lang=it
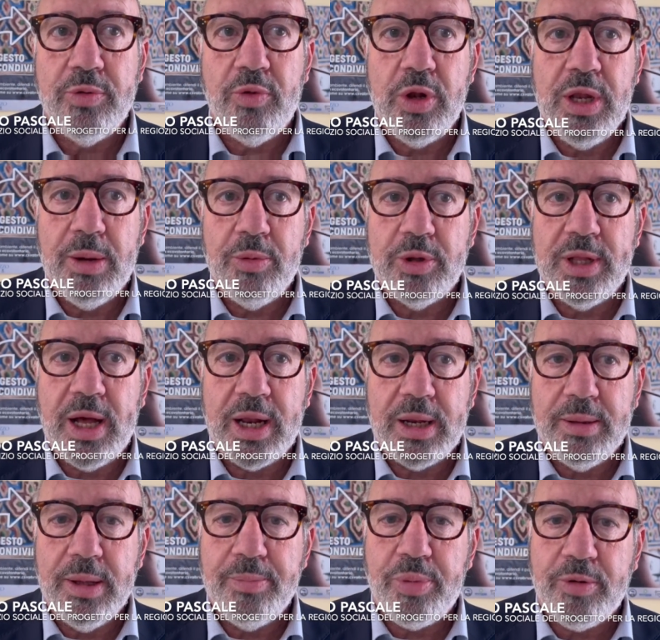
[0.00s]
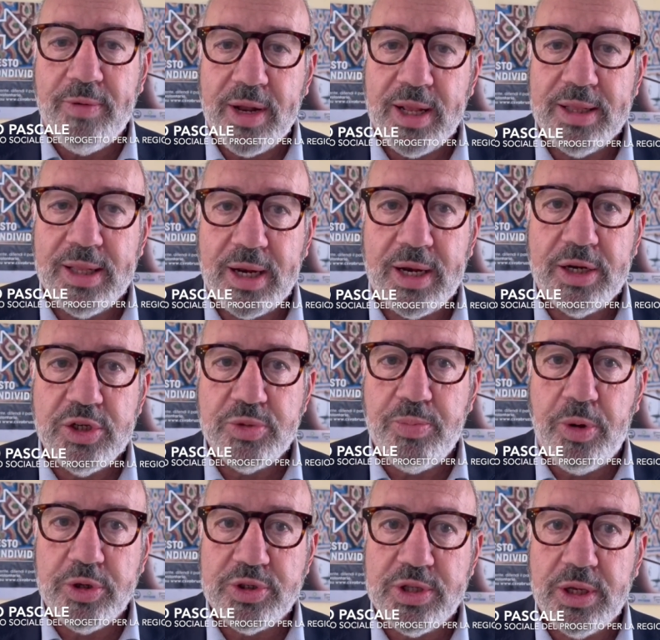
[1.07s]
vogliamo dare e provare a dare
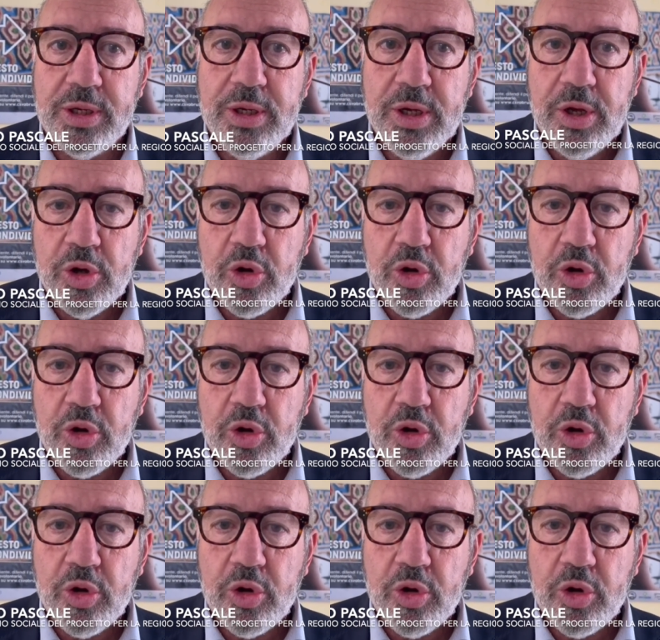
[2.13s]
risposte